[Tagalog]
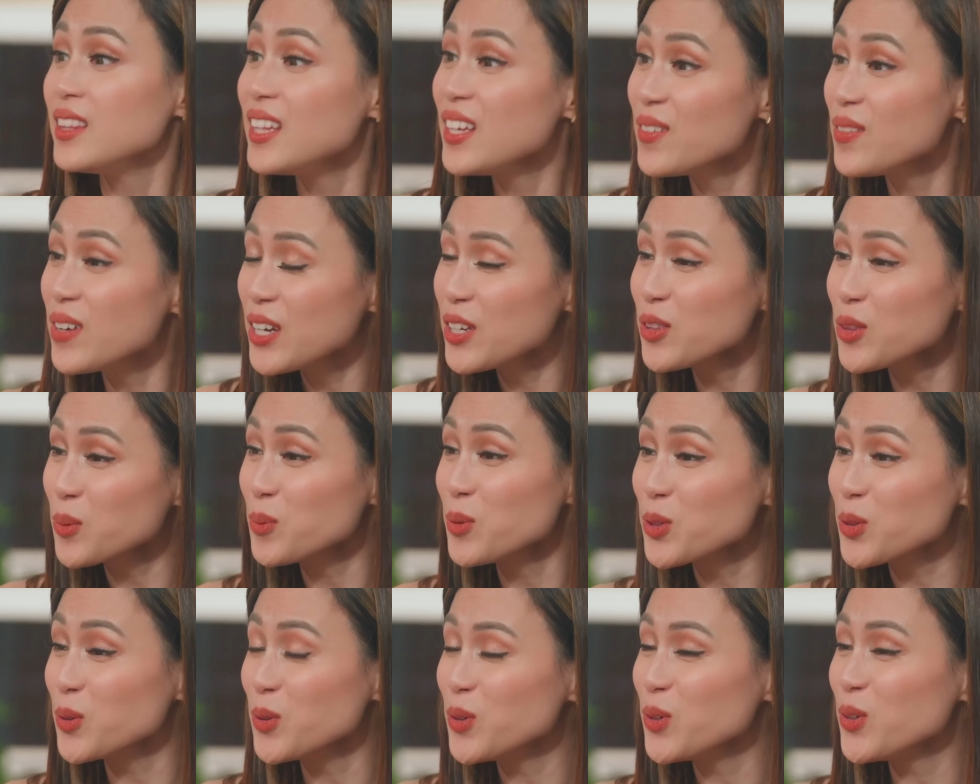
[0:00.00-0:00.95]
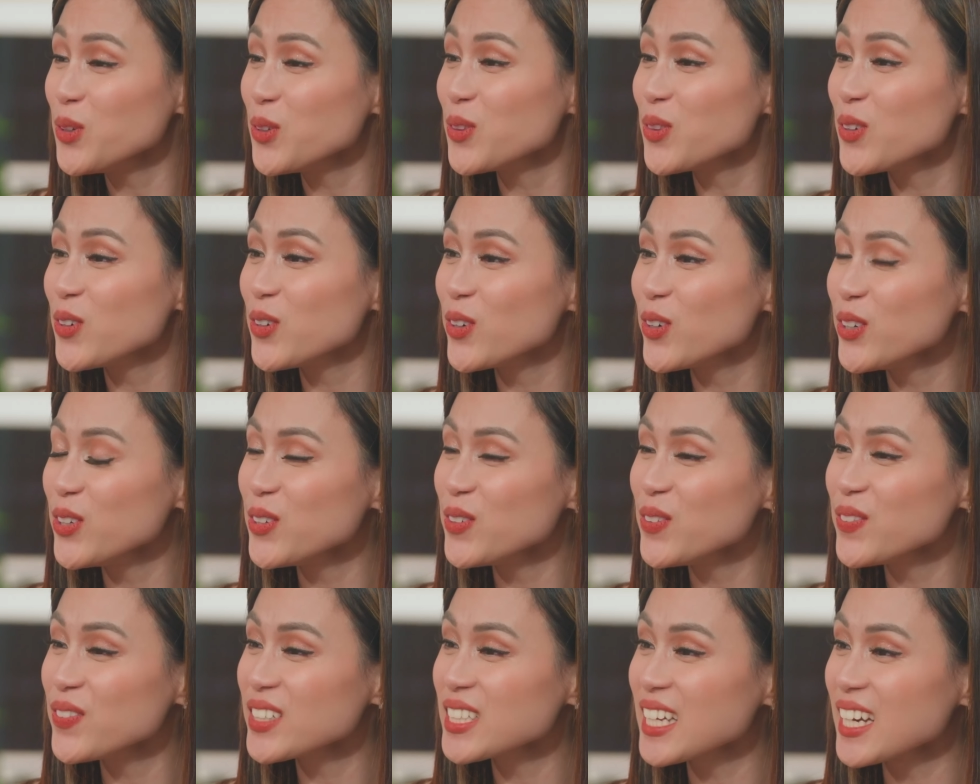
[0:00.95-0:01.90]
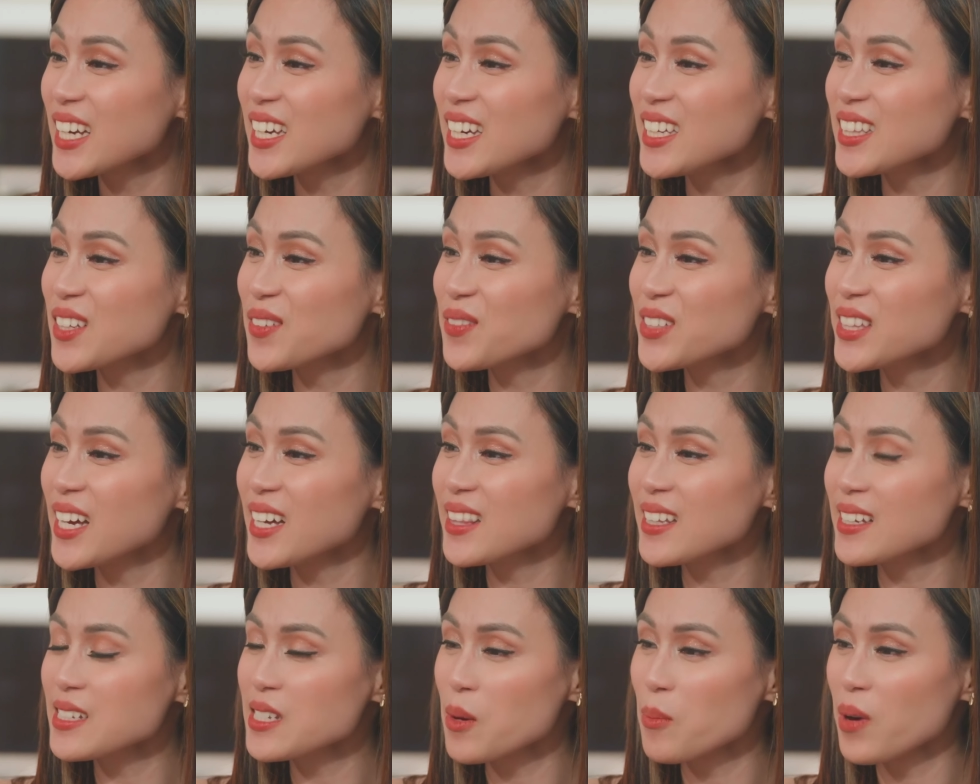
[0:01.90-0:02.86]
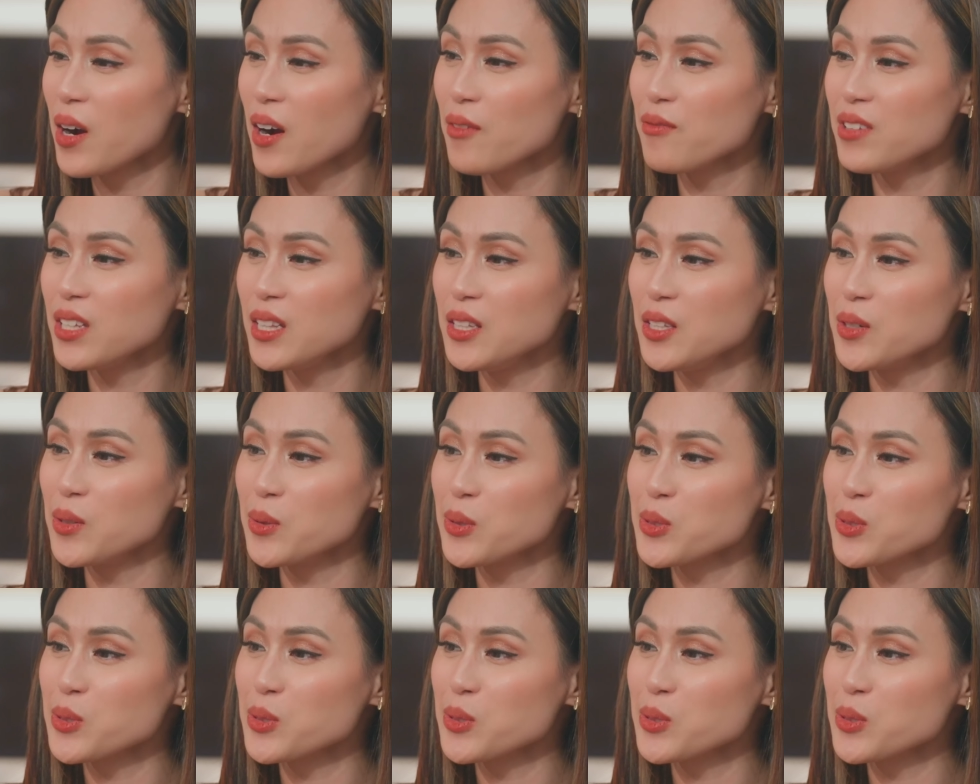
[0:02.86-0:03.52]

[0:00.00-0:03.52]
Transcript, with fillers: Di ba, yung hmm. tumutulo yung dugo, yun yung nakikita mo dati sa mga video.